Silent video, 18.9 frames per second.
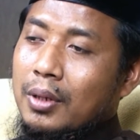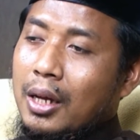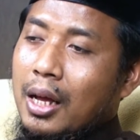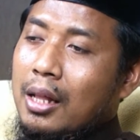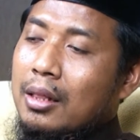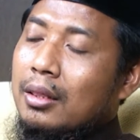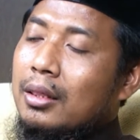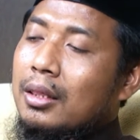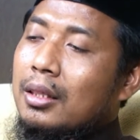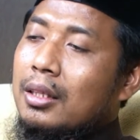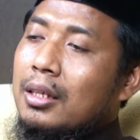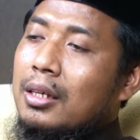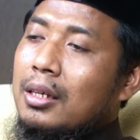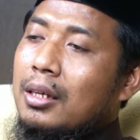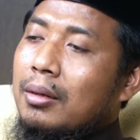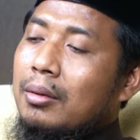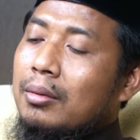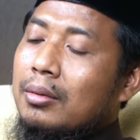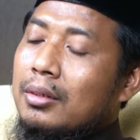
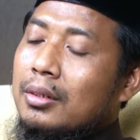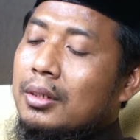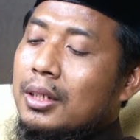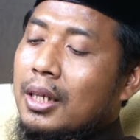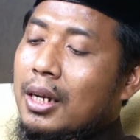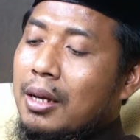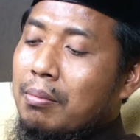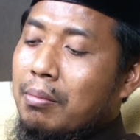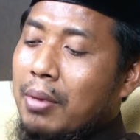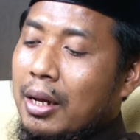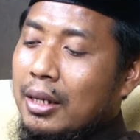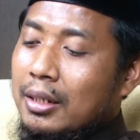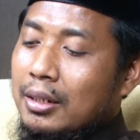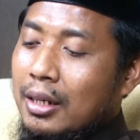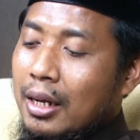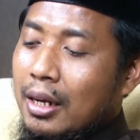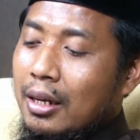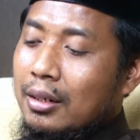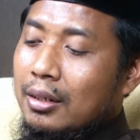Anti sering
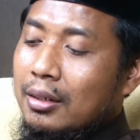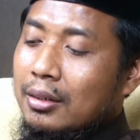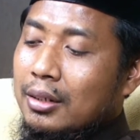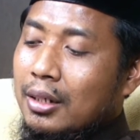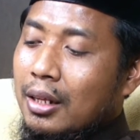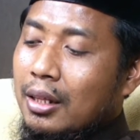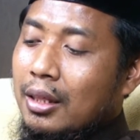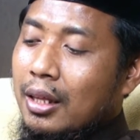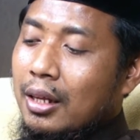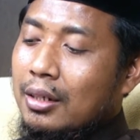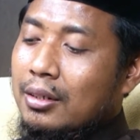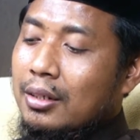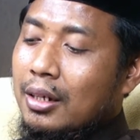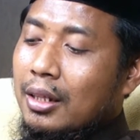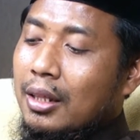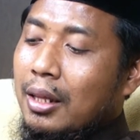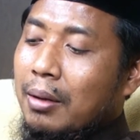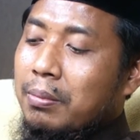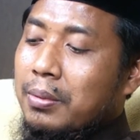baca
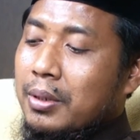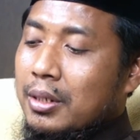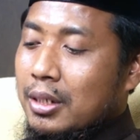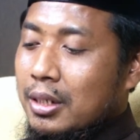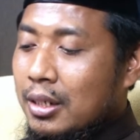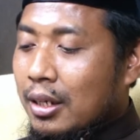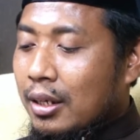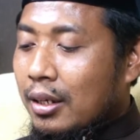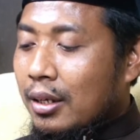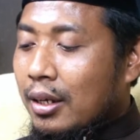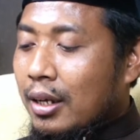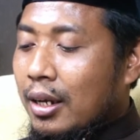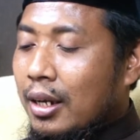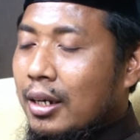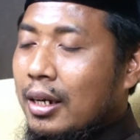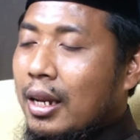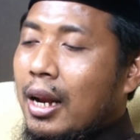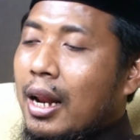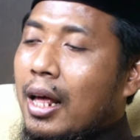cerita-cerita fiksi
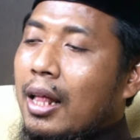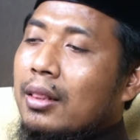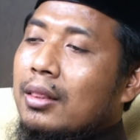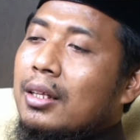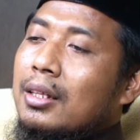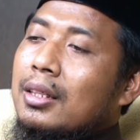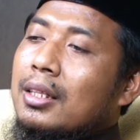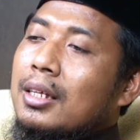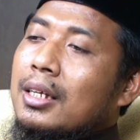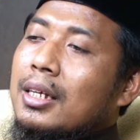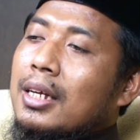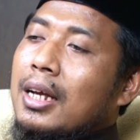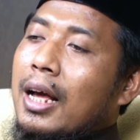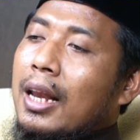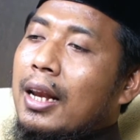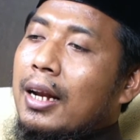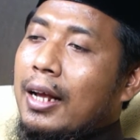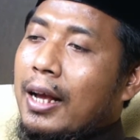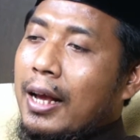dan anti
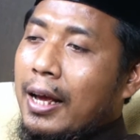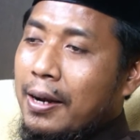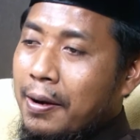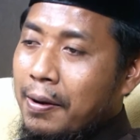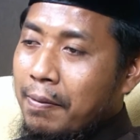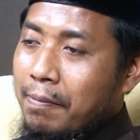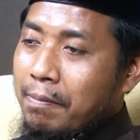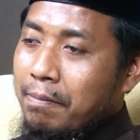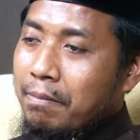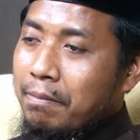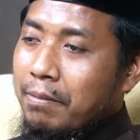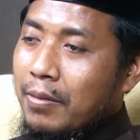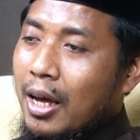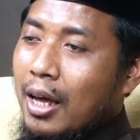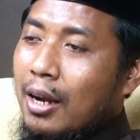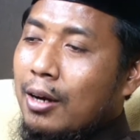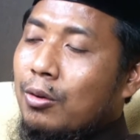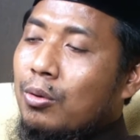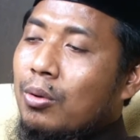tinggalkan
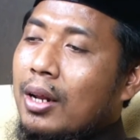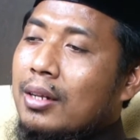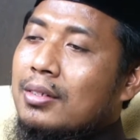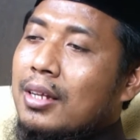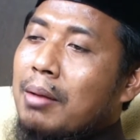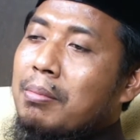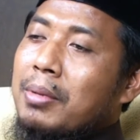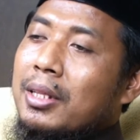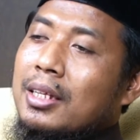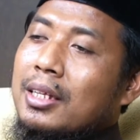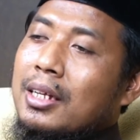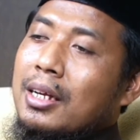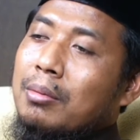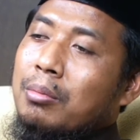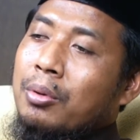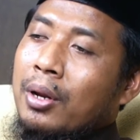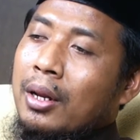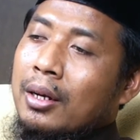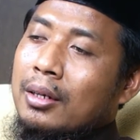Al-Quran selama tiga
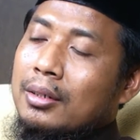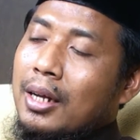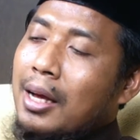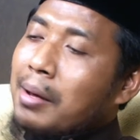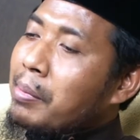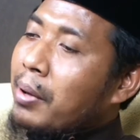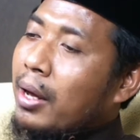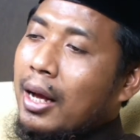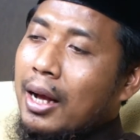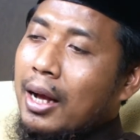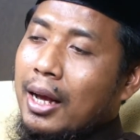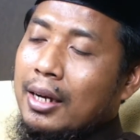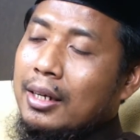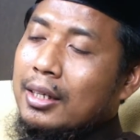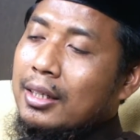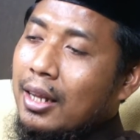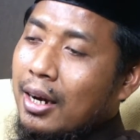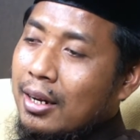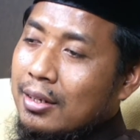bulan. Apa yang akan
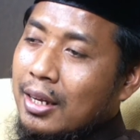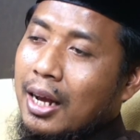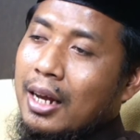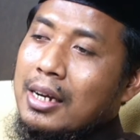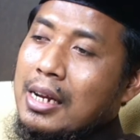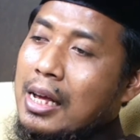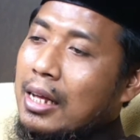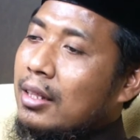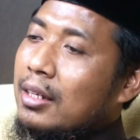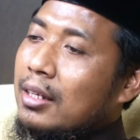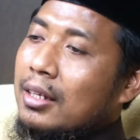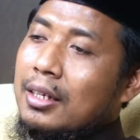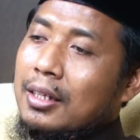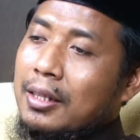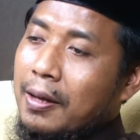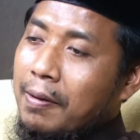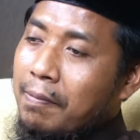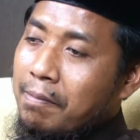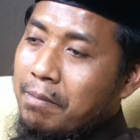kita rasakan di hati
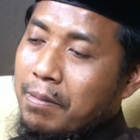kita?